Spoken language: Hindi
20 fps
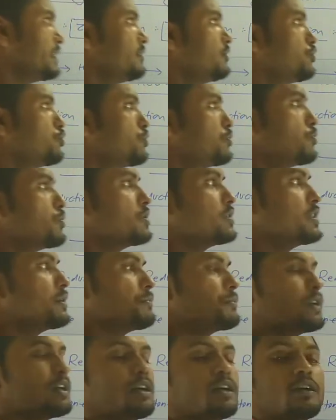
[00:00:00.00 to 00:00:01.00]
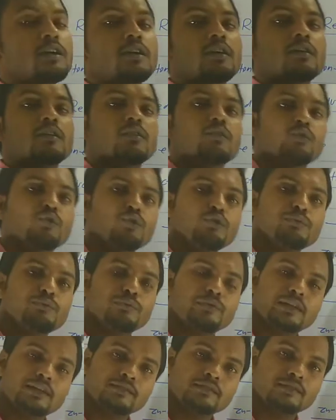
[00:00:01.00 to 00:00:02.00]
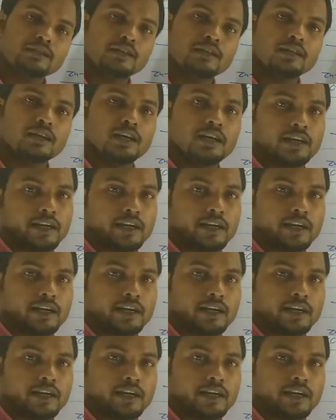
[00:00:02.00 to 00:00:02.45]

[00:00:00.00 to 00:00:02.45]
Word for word: इसी को बोलते हैं अपना ओल्फ किसनर